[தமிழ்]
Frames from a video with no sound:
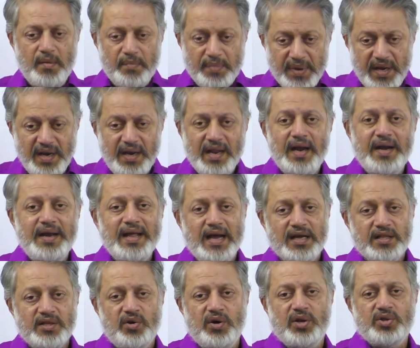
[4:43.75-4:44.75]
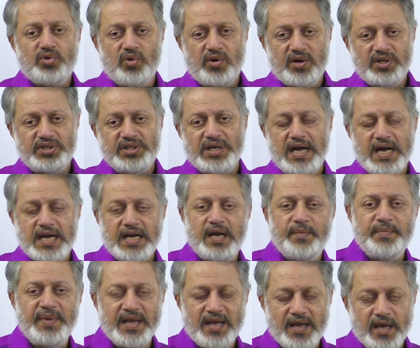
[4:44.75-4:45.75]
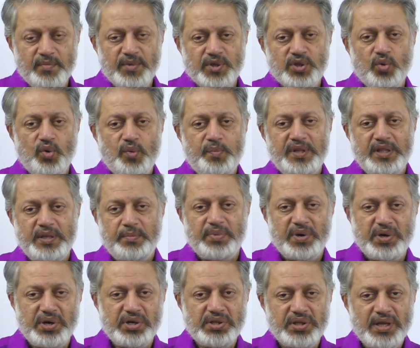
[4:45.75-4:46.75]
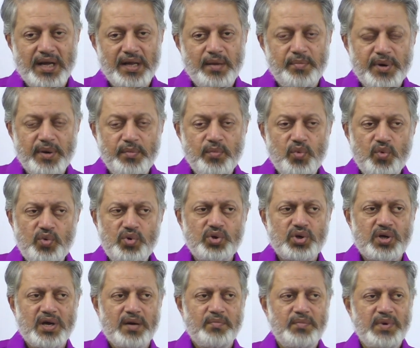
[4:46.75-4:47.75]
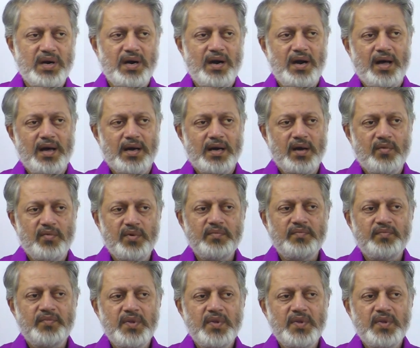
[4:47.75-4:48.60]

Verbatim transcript: பின்னாடி அதனுடைய தொடர்ச்சி ஆகாமிய கர்மத்தை உற்பத்தி பண்றதா இப்படி மூன்று கர்மங்களாகவும்